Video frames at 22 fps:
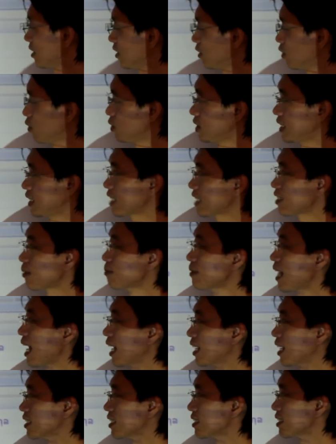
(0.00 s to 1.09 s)
เช็คตำแหน่
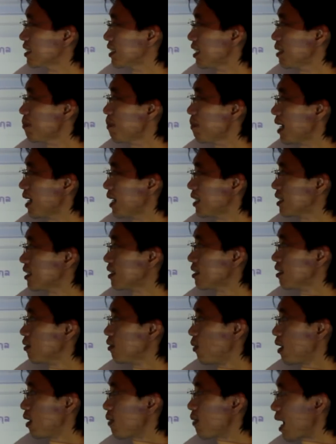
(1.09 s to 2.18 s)
งที่เป็น
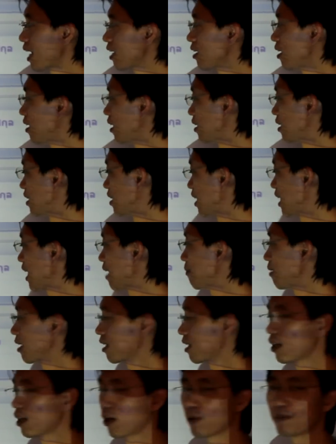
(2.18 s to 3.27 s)
เว้นวรรคก่อนนะครับ แล้ว
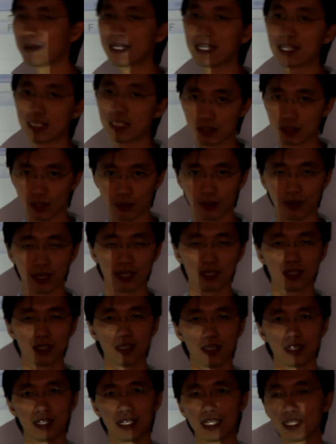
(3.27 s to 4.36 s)
ก็ลบไป 1 ตัว
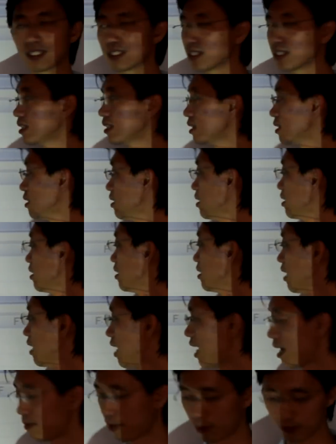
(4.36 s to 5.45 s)
นี่คือ
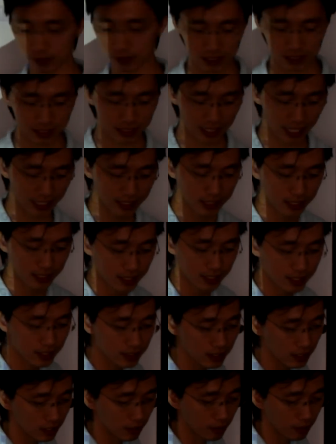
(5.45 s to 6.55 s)
อผมก็จะได้ชื่อ
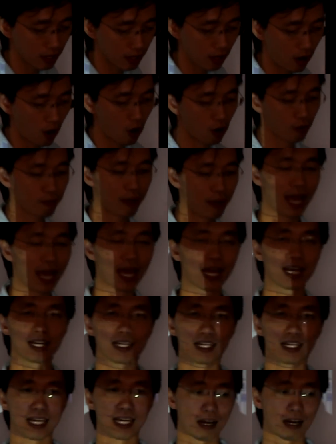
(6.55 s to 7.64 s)
ออกมา
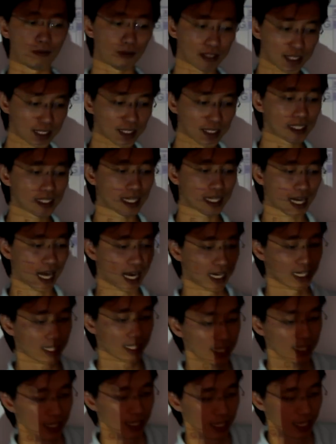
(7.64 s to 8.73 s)
นะครับว่าชื่ออะไร
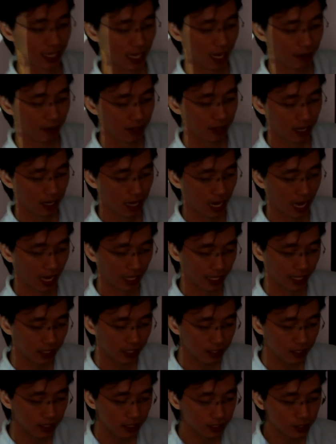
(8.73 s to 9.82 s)
นะครับอ่านี่
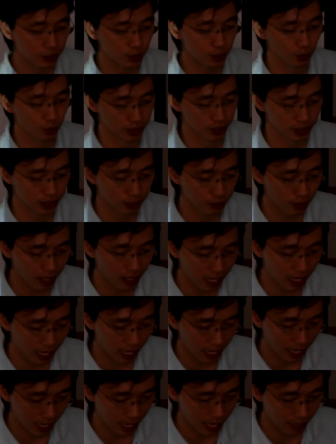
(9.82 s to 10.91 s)
ก็คือสูตรชื่อว่า
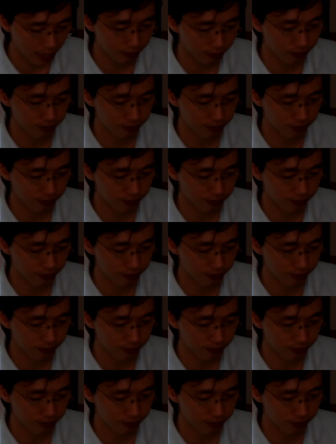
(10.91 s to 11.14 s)
left